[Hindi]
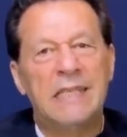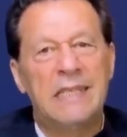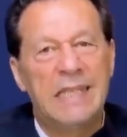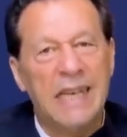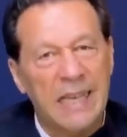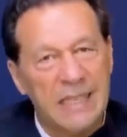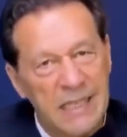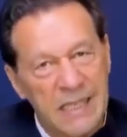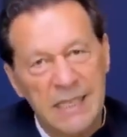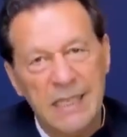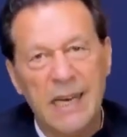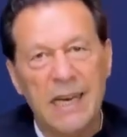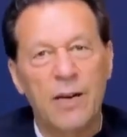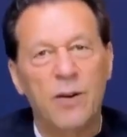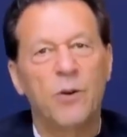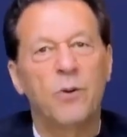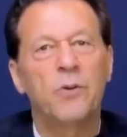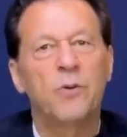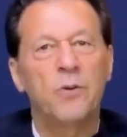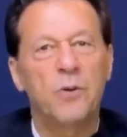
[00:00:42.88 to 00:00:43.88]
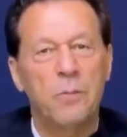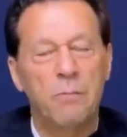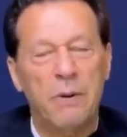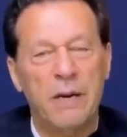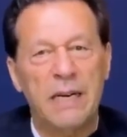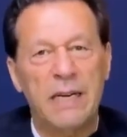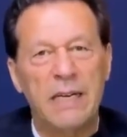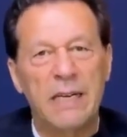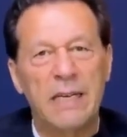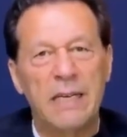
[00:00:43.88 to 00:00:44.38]
दस हज़ार लोगों को
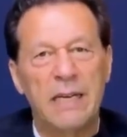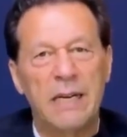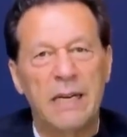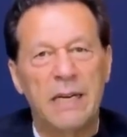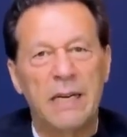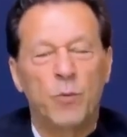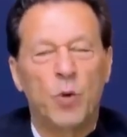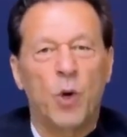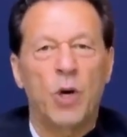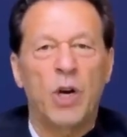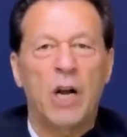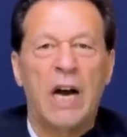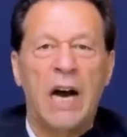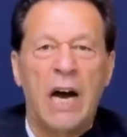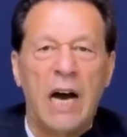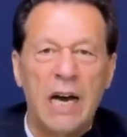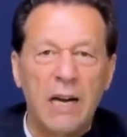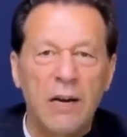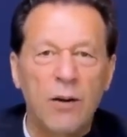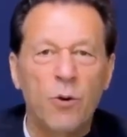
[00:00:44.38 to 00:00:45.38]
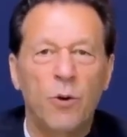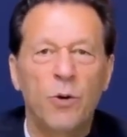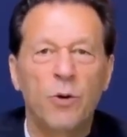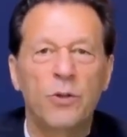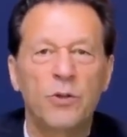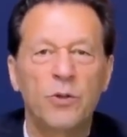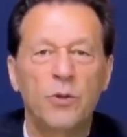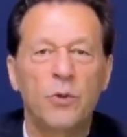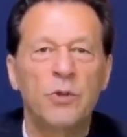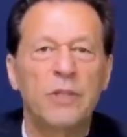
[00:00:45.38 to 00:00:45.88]
पकड़ लेना और हर
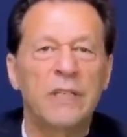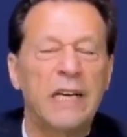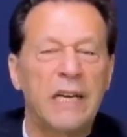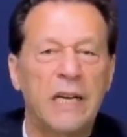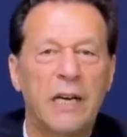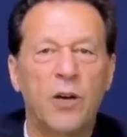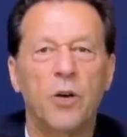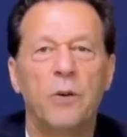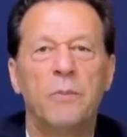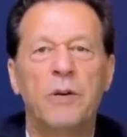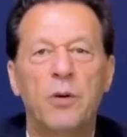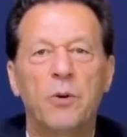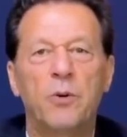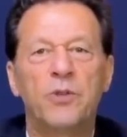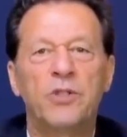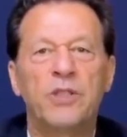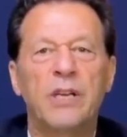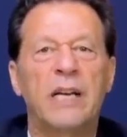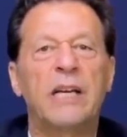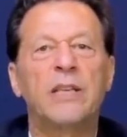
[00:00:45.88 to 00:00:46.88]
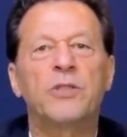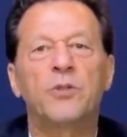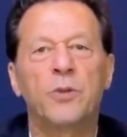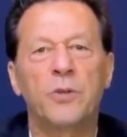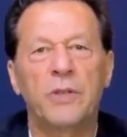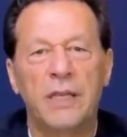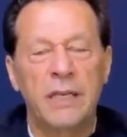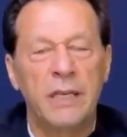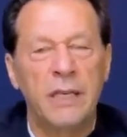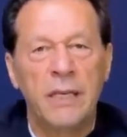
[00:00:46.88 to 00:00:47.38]
रोज़ उनके घरों में घुस जाना जो
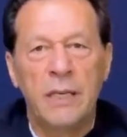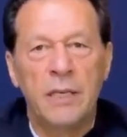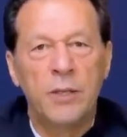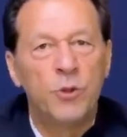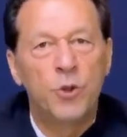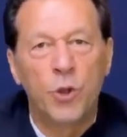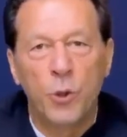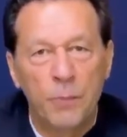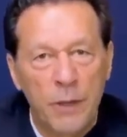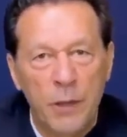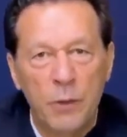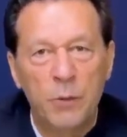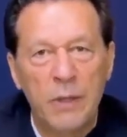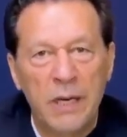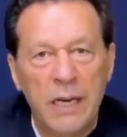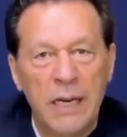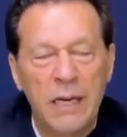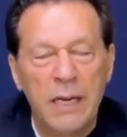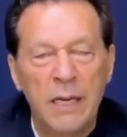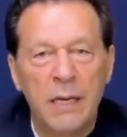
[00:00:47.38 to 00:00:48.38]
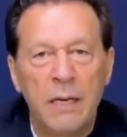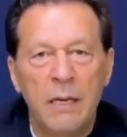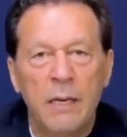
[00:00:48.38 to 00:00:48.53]
कि छुपे हुए हैं